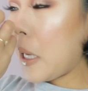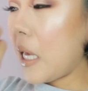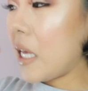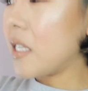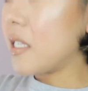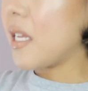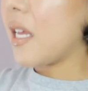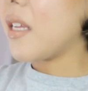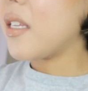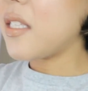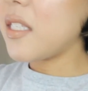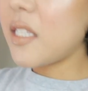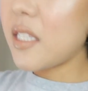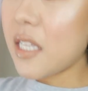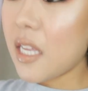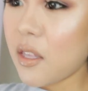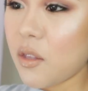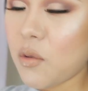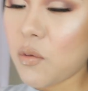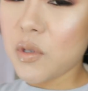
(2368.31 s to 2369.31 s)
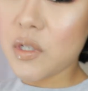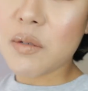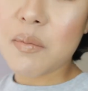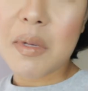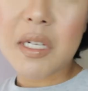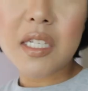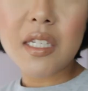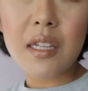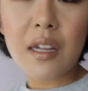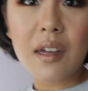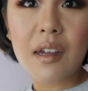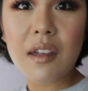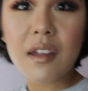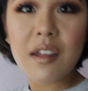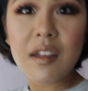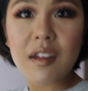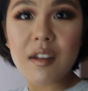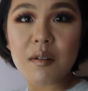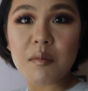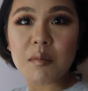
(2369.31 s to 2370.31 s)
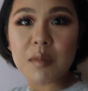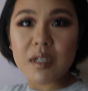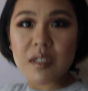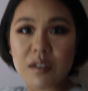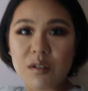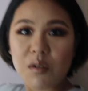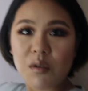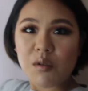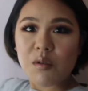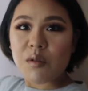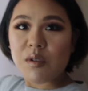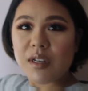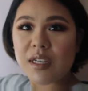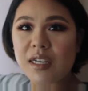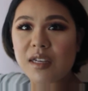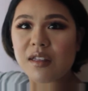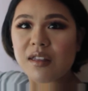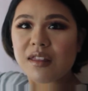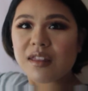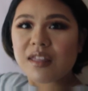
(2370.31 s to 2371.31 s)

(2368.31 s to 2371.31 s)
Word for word: 今朝セットをしました。まずここに